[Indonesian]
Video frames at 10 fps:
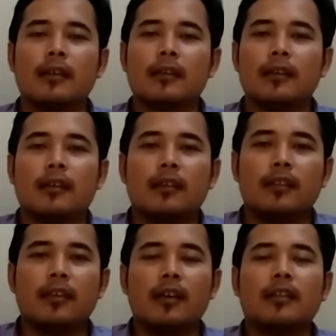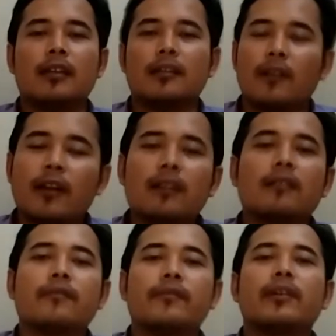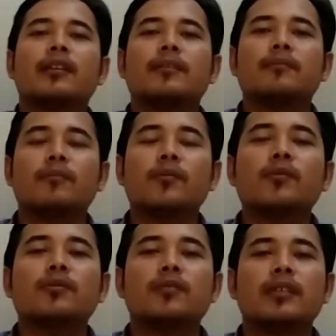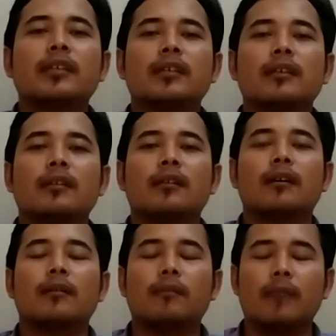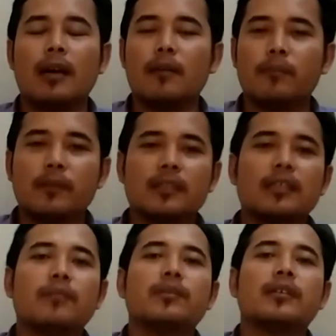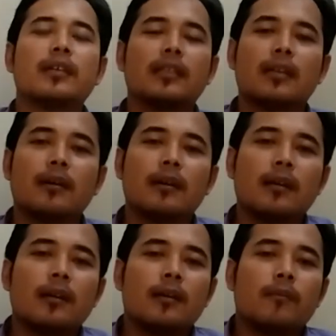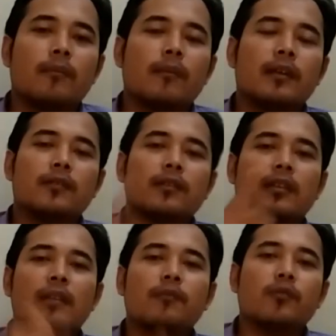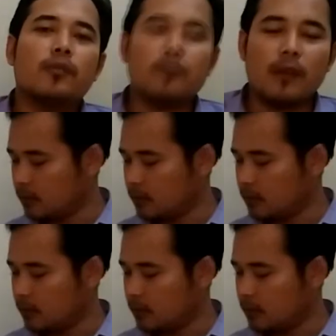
dan kegiatan trailer film, musik, apa saja bisa kita masukin dalam YouTube.